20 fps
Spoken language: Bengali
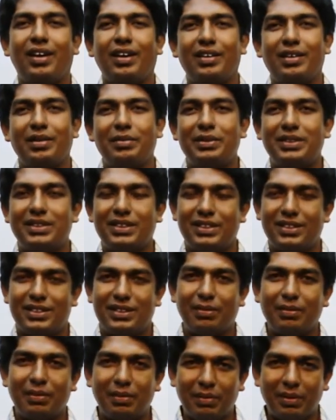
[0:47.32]
টিভি সেটের
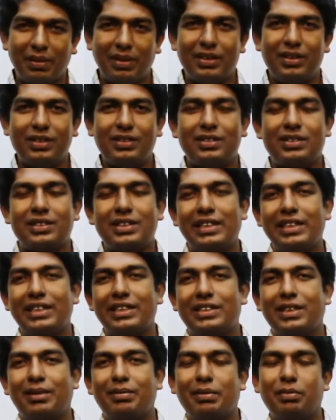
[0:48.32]
সামনে বা স্ক্রিনের
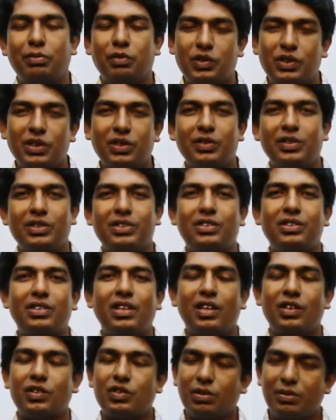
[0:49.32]
সামনে বসে রয়েছে
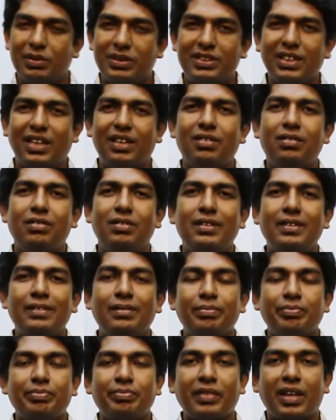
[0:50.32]
তারা সবাই জানো
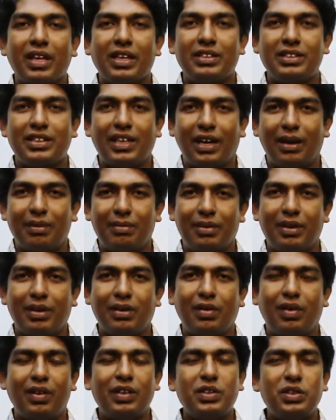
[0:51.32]
যে আমরা
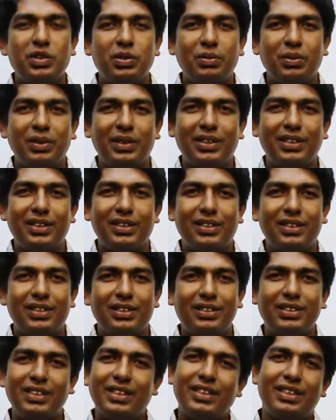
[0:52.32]
অনেক সময়
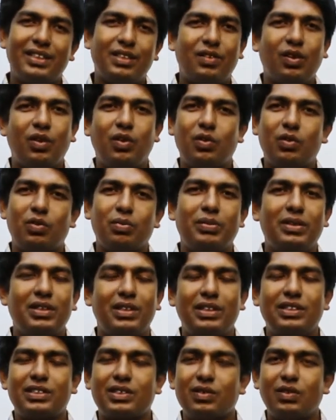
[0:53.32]
যে ধরো তুমি
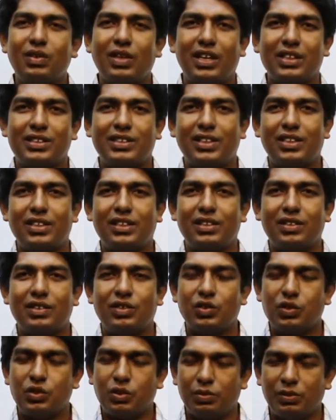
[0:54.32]
স্কুলে আসার
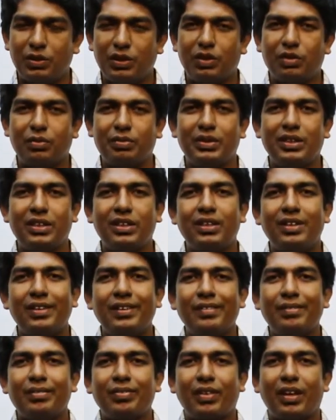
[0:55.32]
সময় তুমি
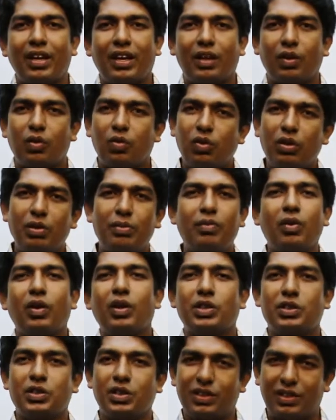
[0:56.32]
একটা গরিব
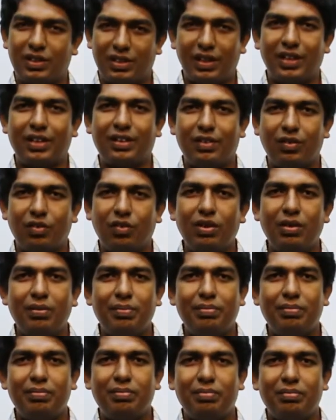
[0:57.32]
ঘরের সন্তান গরিব
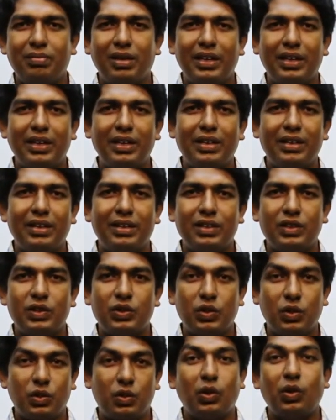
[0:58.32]
মানে
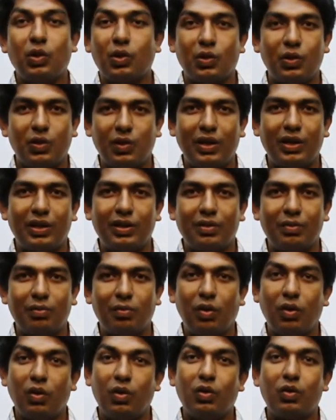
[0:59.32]
ছোট লোক নয়
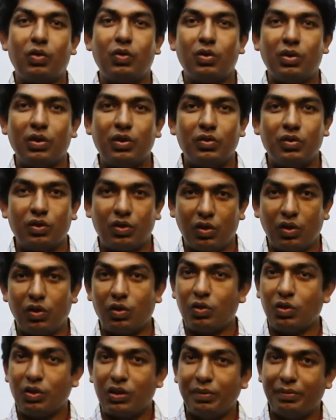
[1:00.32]
বড় লোক কিন্তু ছোট লোক
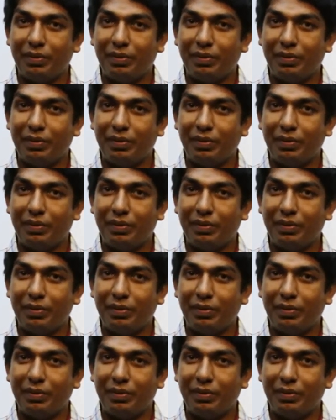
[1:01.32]
হতে